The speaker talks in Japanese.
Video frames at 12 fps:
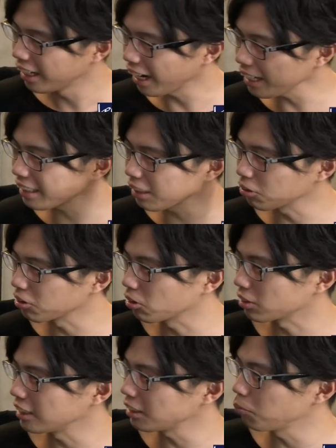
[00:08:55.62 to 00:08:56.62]
入ってくる
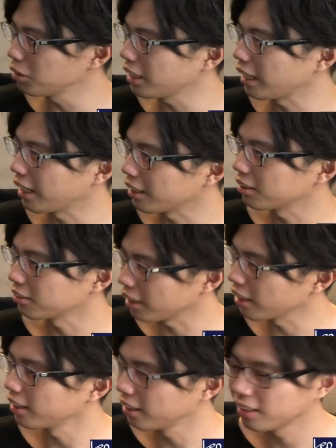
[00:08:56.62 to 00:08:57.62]
人全然見てないっていう
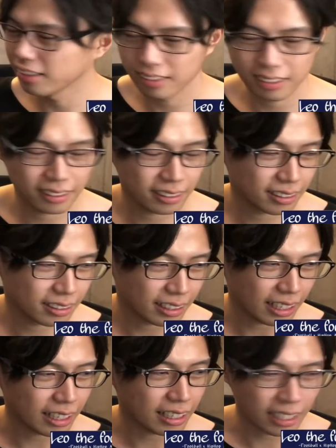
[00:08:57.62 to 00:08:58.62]
ね。
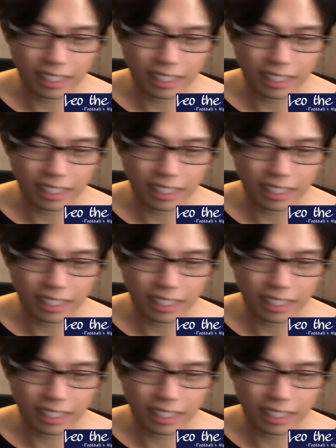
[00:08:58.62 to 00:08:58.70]
どう